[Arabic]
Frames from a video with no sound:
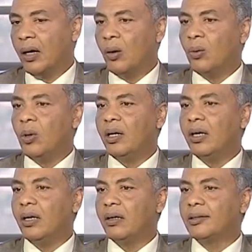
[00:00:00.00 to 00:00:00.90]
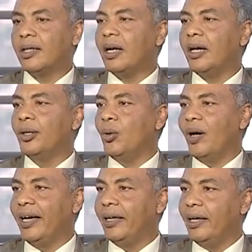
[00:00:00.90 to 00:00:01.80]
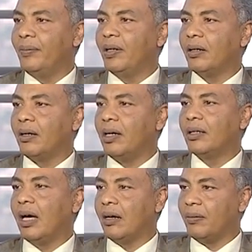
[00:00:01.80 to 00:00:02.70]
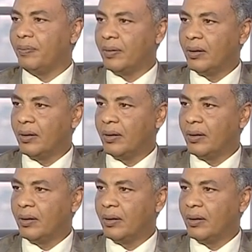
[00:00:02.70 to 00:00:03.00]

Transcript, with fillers: وصرح ان هو هيقابل قاده عرب